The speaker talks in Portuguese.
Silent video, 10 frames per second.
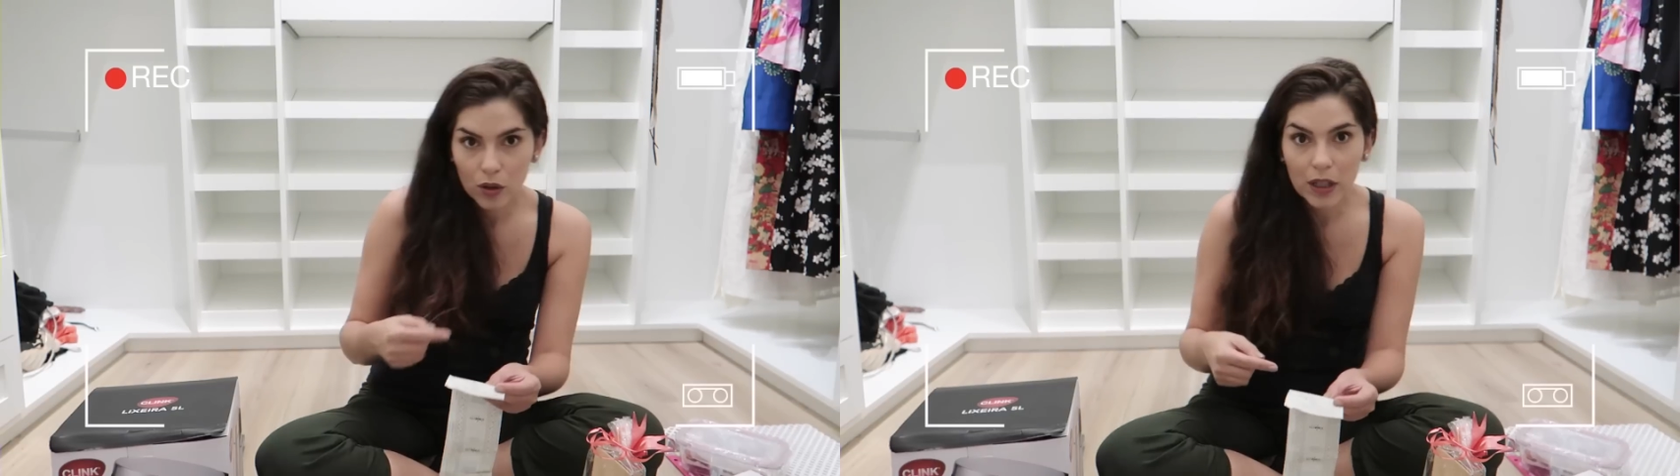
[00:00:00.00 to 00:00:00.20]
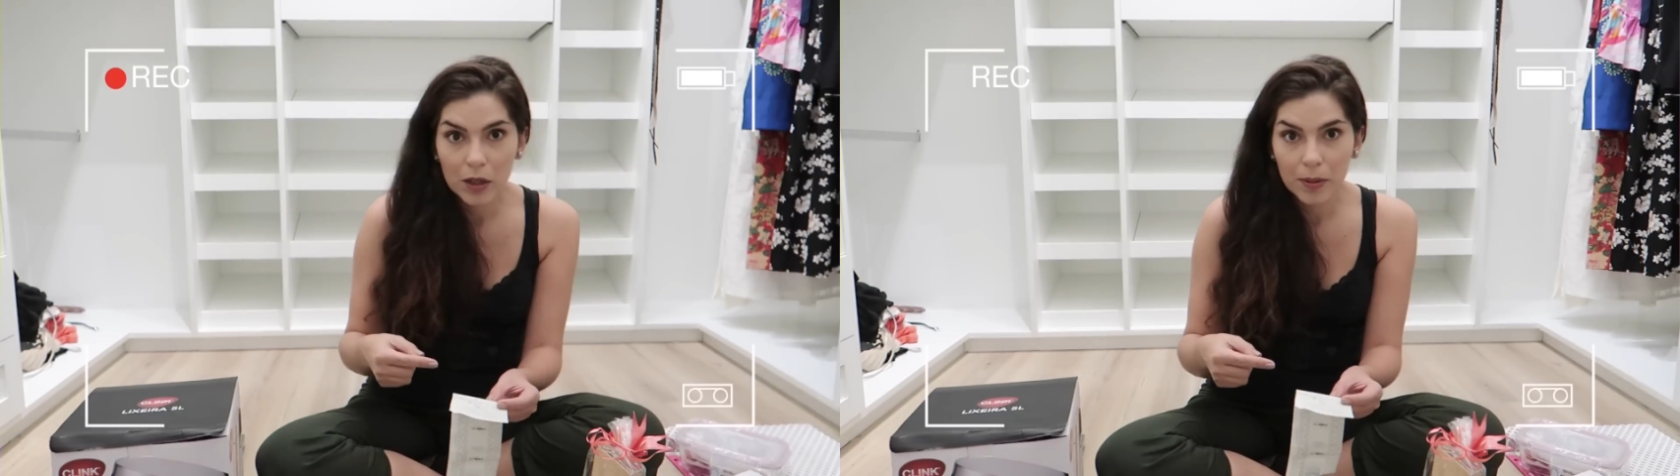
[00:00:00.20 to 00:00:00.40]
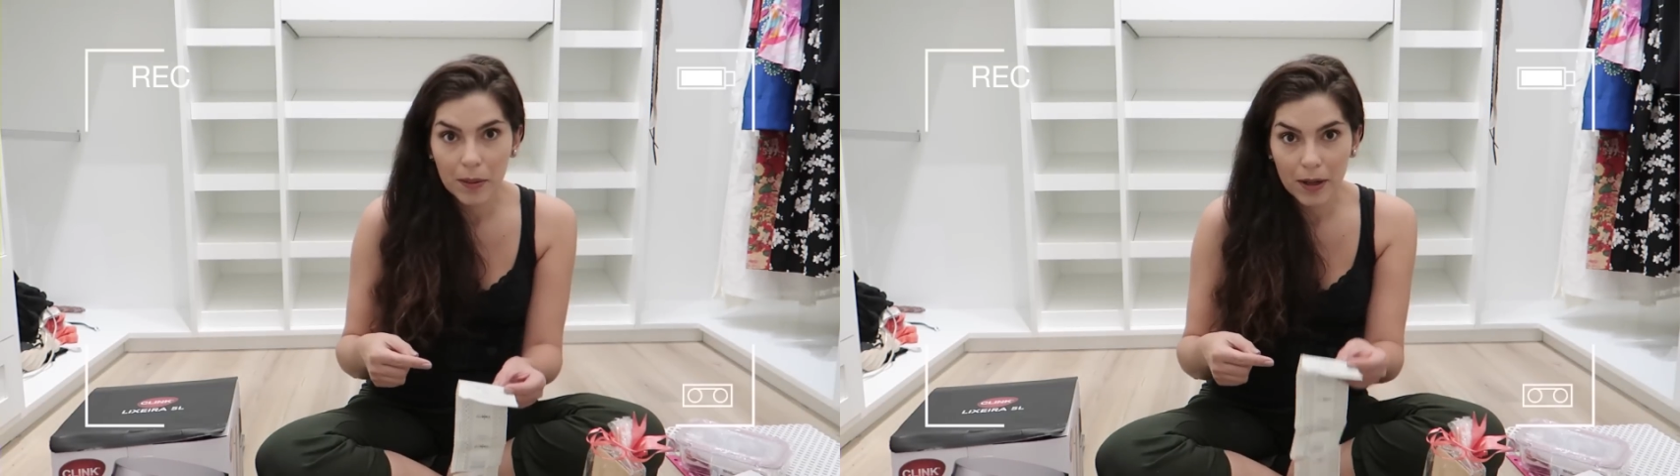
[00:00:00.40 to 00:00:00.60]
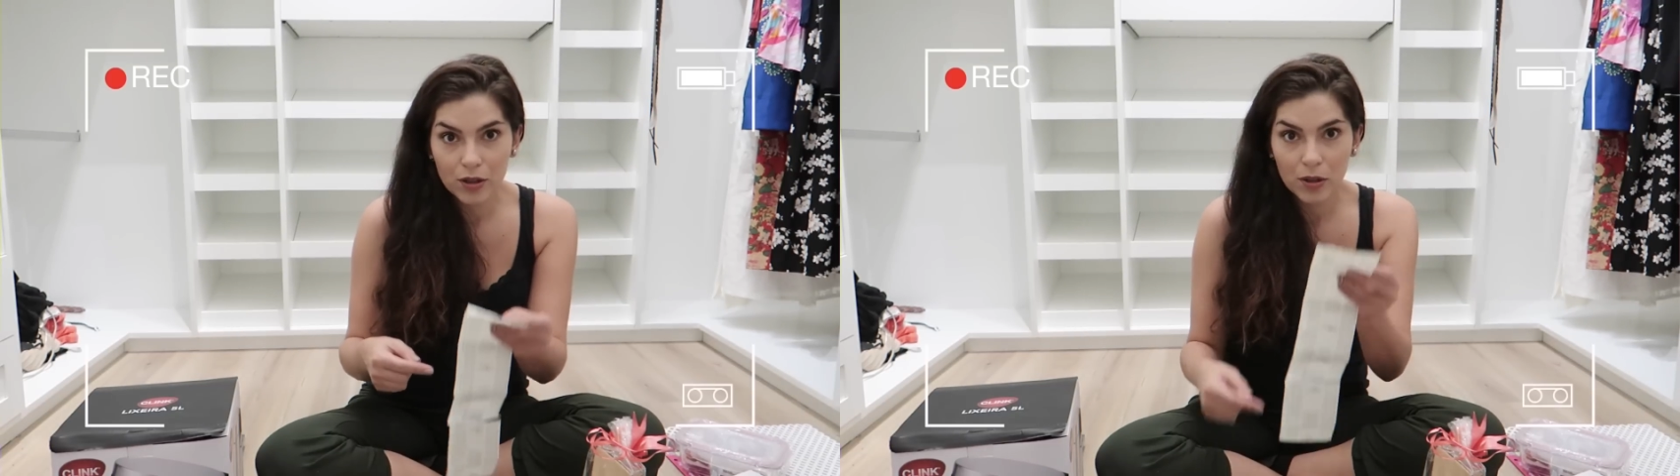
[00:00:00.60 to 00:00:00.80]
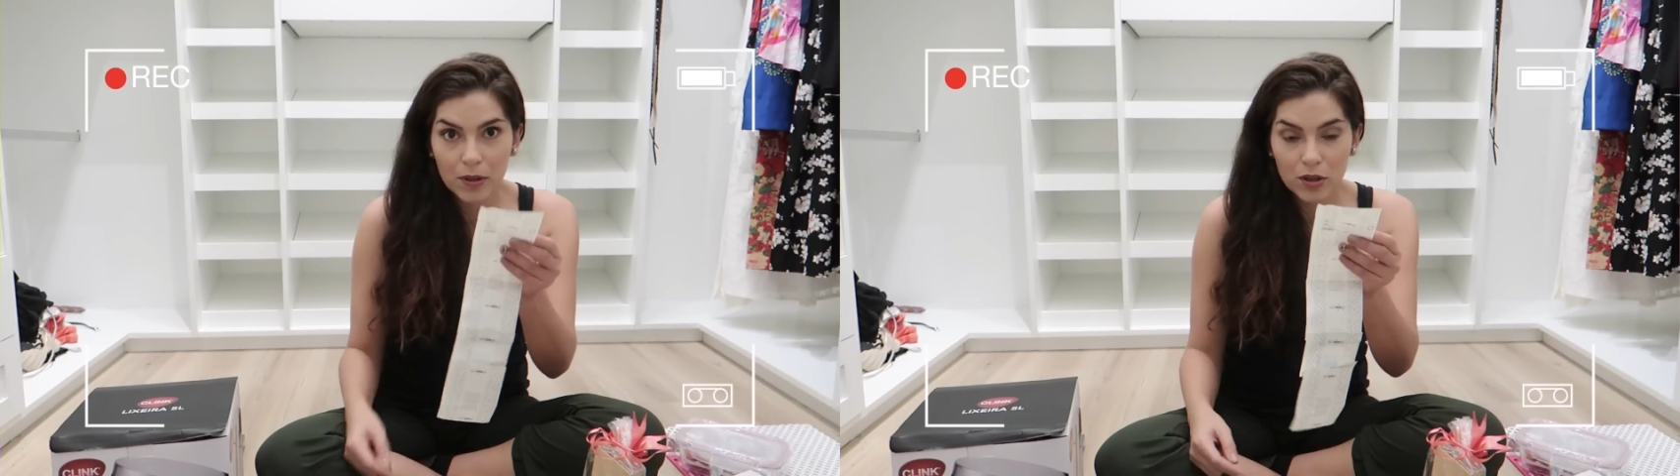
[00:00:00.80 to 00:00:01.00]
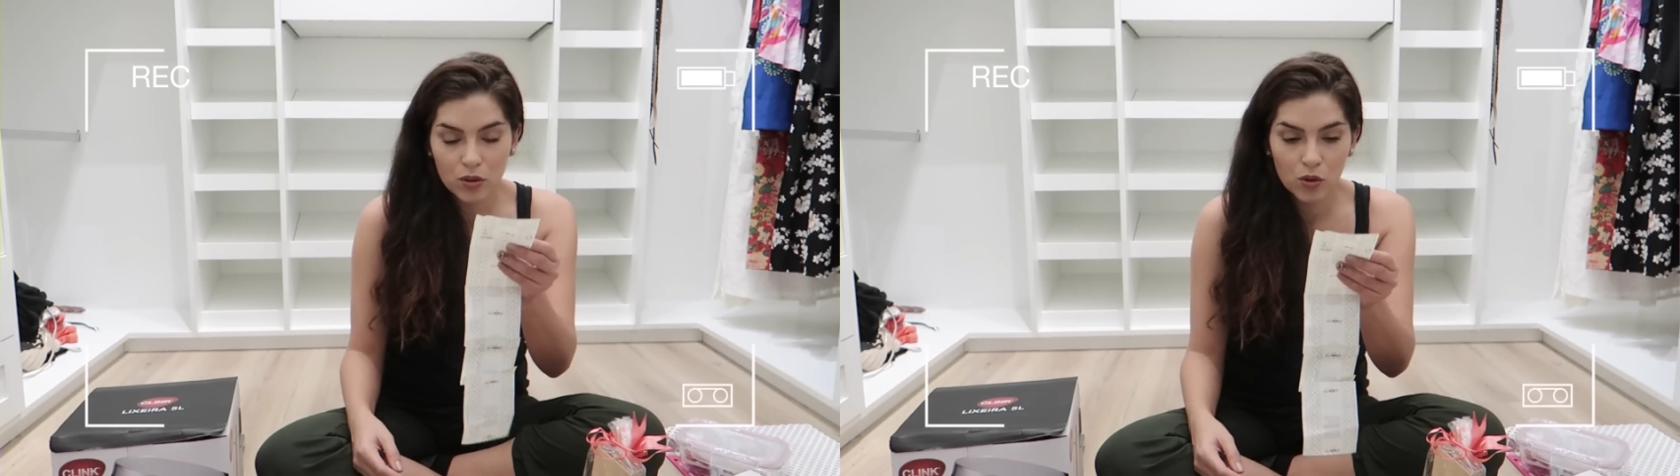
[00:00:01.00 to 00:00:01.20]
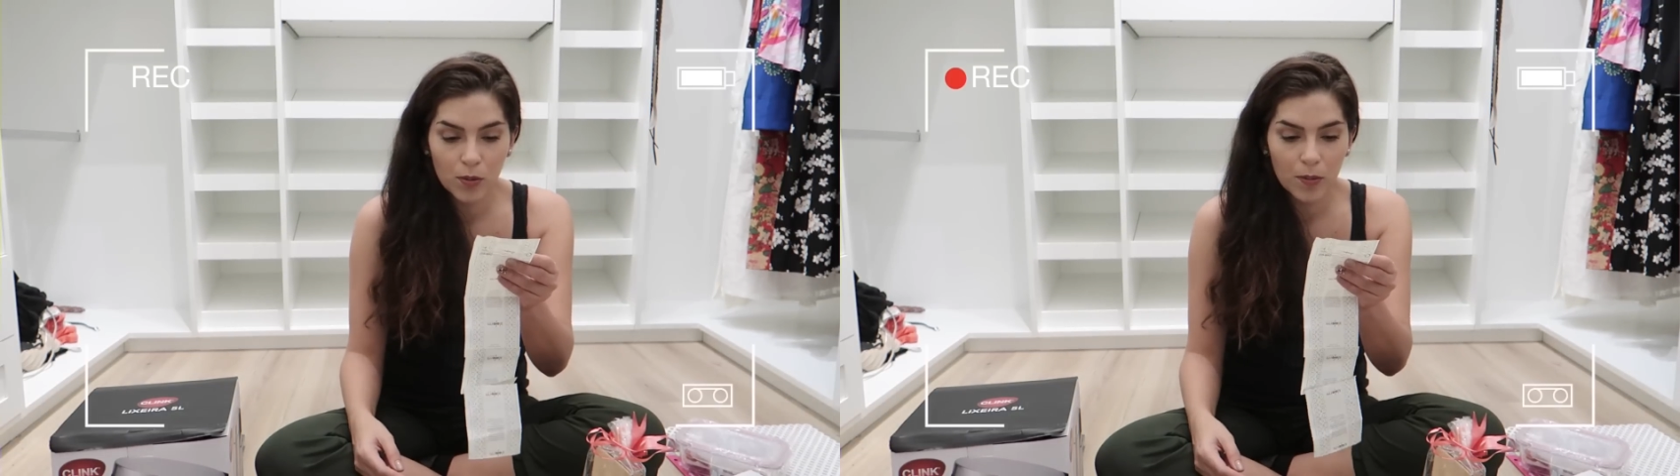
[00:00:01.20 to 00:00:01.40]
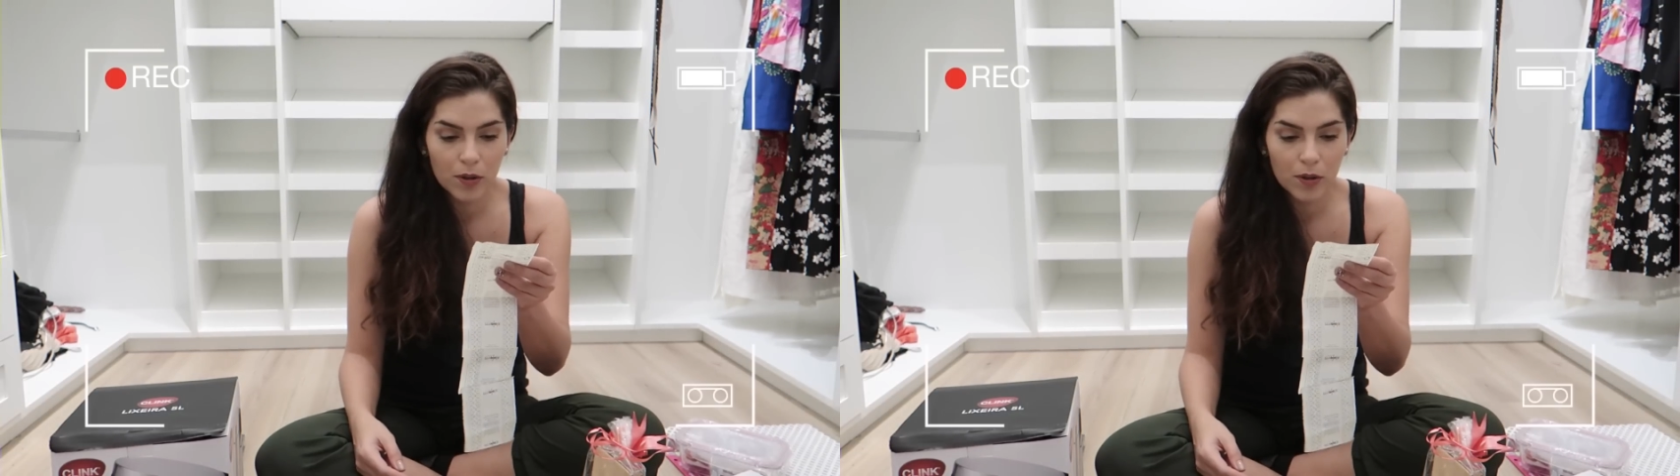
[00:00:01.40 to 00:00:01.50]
Eu tô olhando para baixo também, desculpa,